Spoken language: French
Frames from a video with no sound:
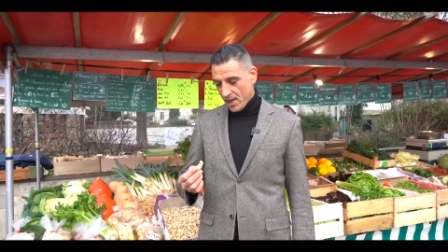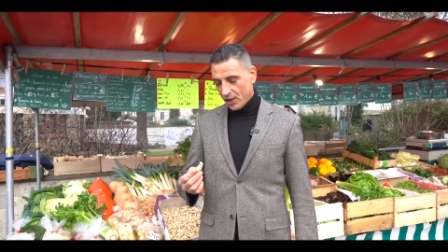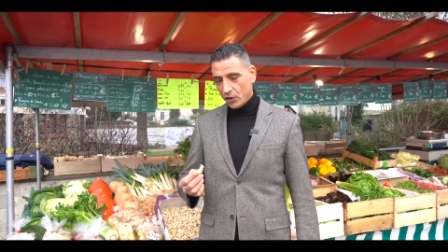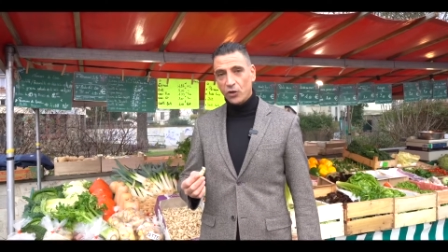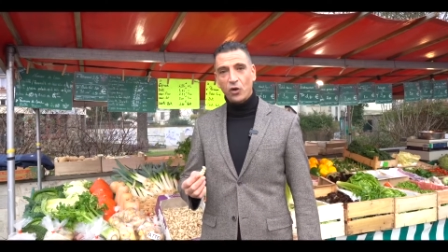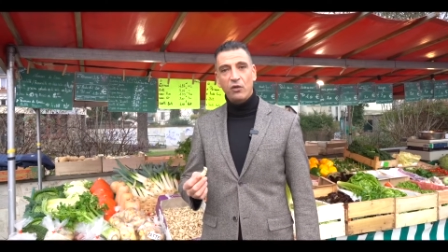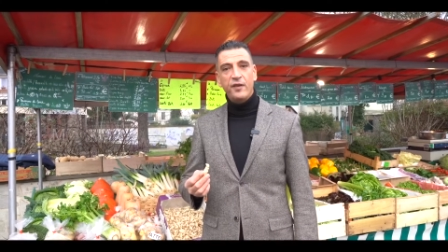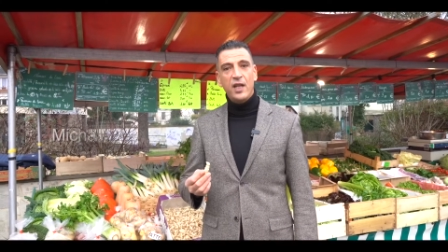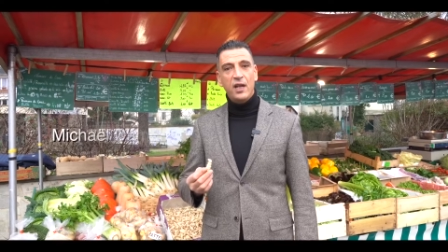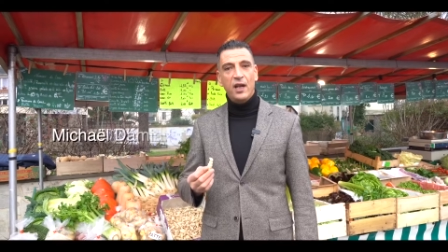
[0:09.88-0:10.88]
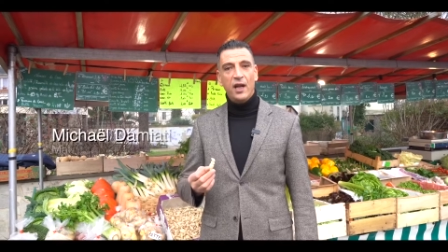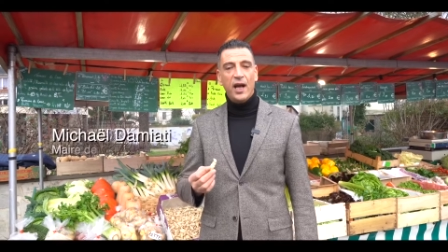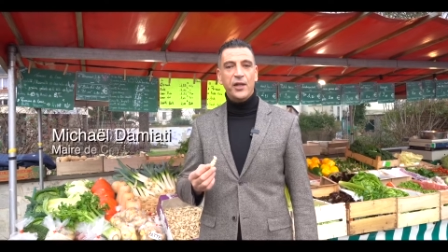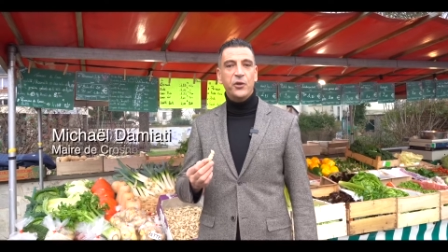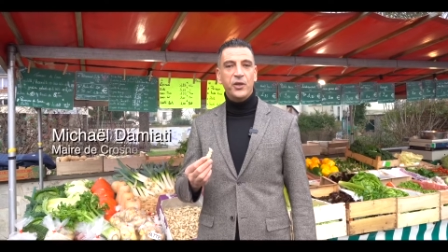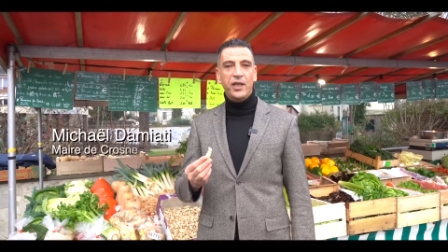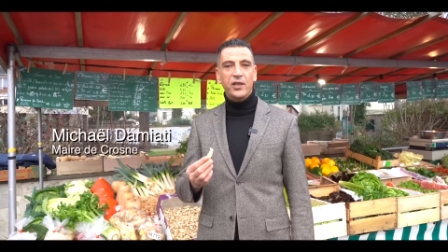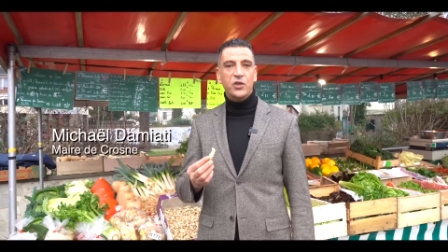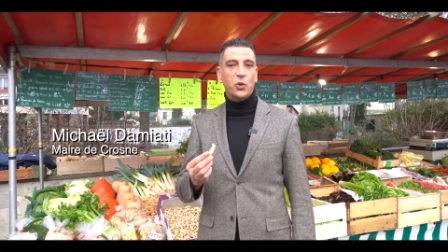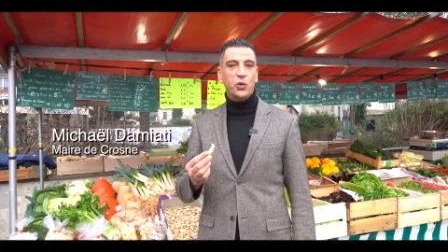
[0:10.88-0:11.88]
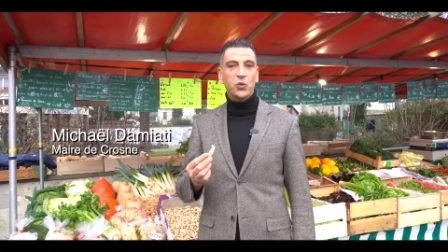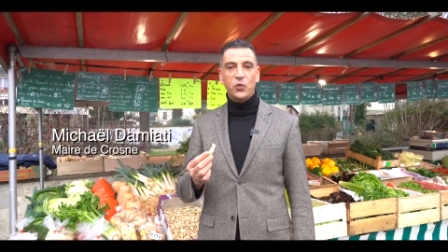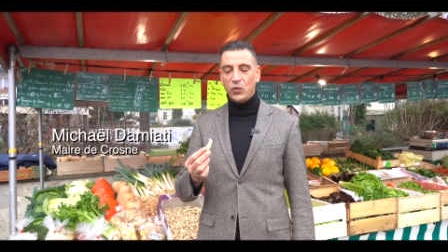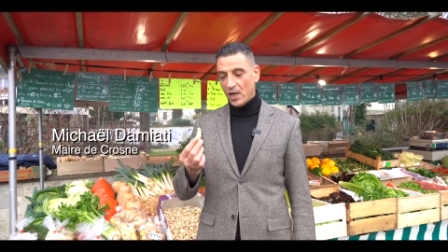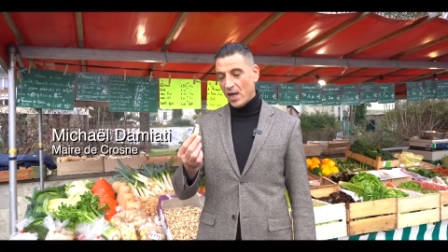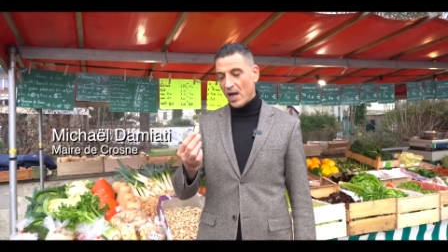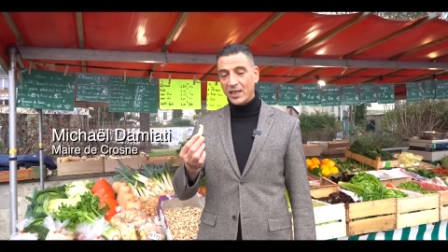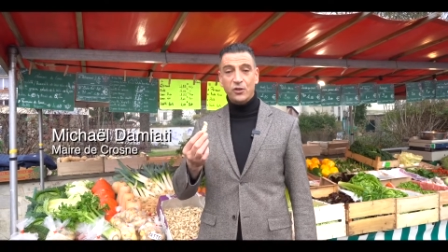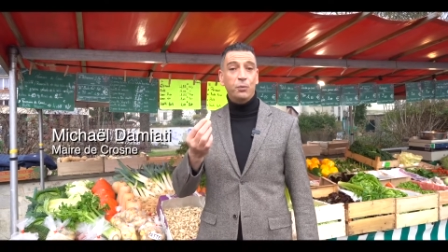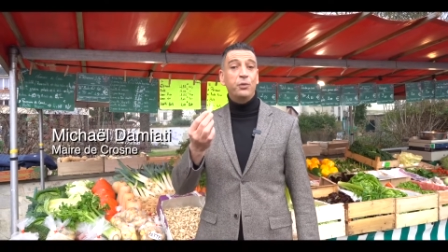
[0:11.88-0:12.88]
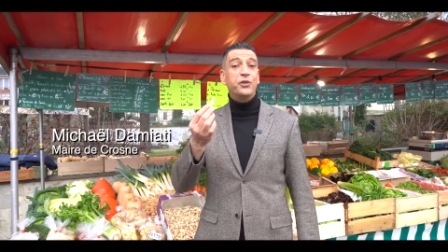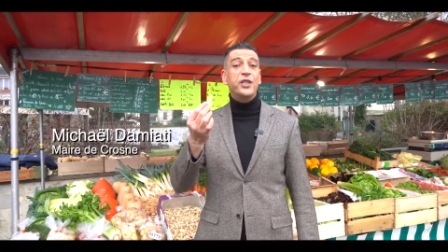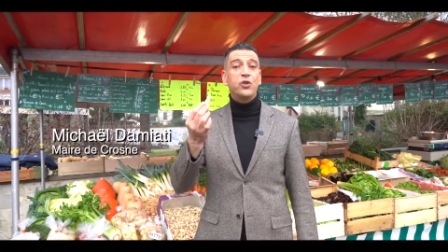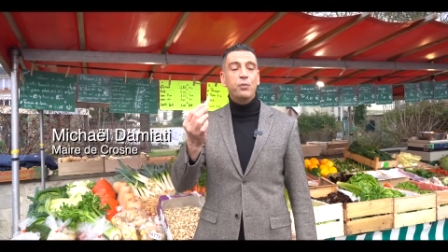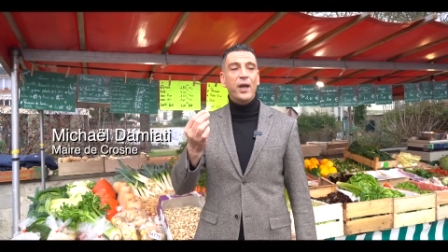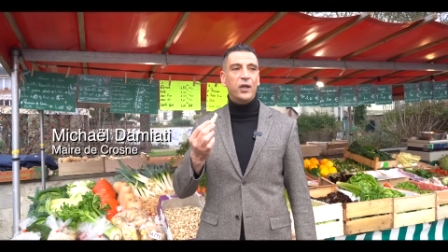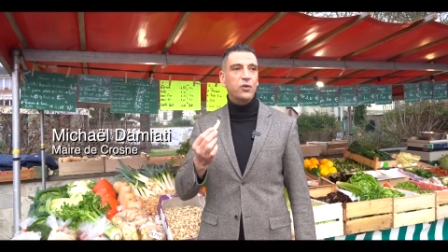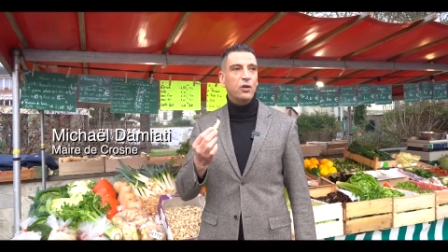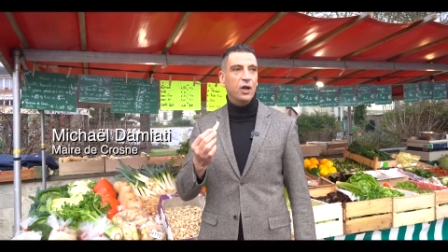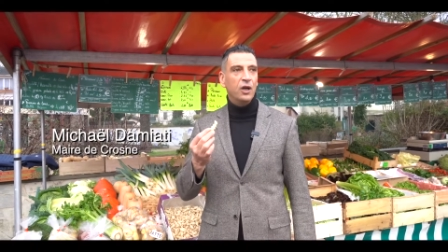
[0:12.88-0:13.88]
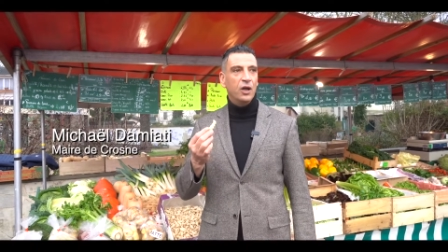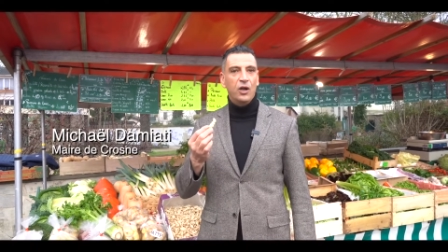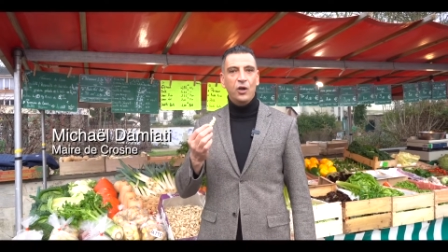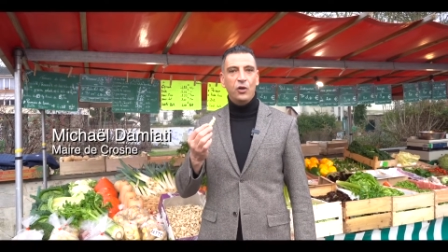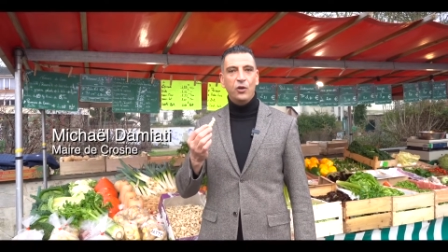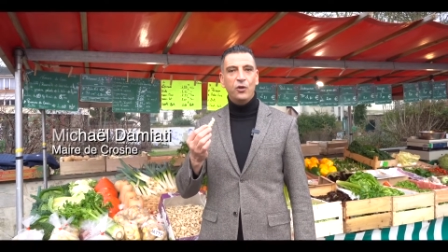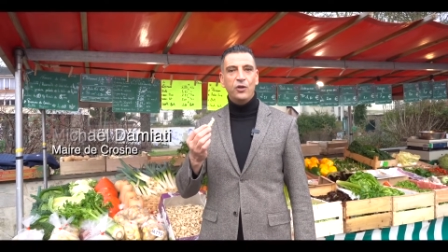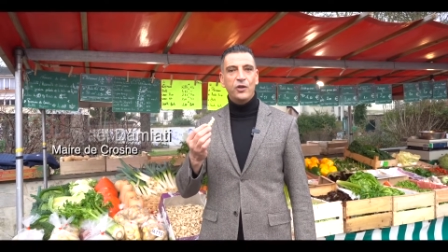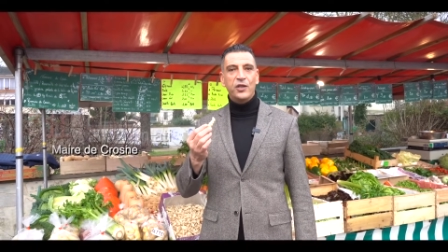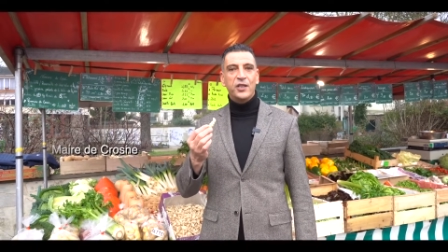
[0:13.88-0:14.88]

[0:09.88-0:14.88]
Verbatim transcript: notre ville a donné son nom à ce petit tubercule, le